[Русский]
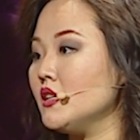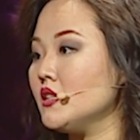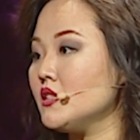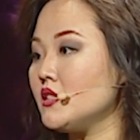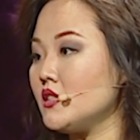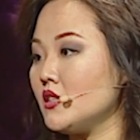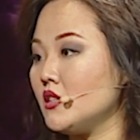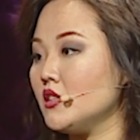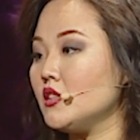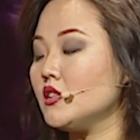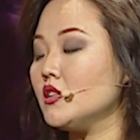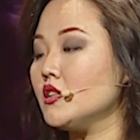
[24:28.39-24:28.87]

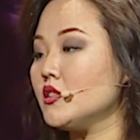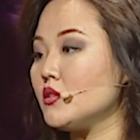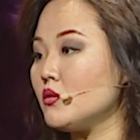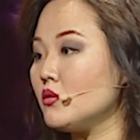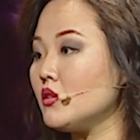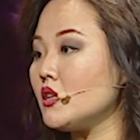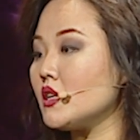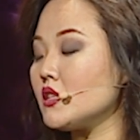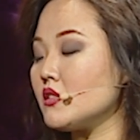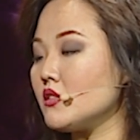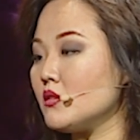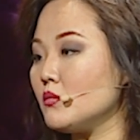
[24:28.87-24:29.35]
целое
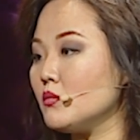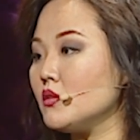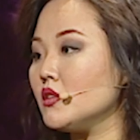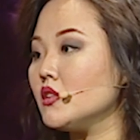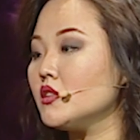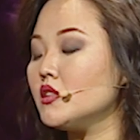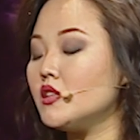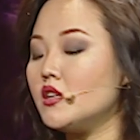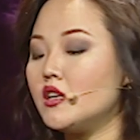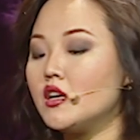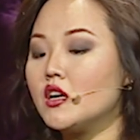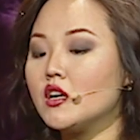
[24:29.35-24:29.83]
государство
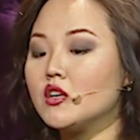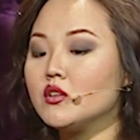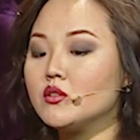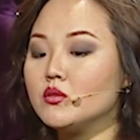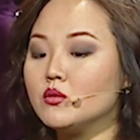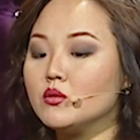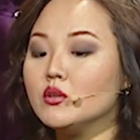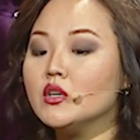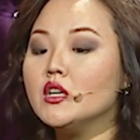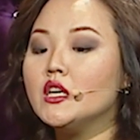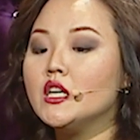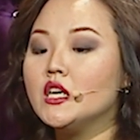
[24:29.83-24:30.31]
благодаря
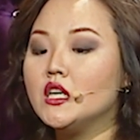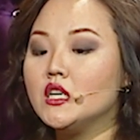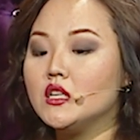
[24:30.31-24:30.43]
огню.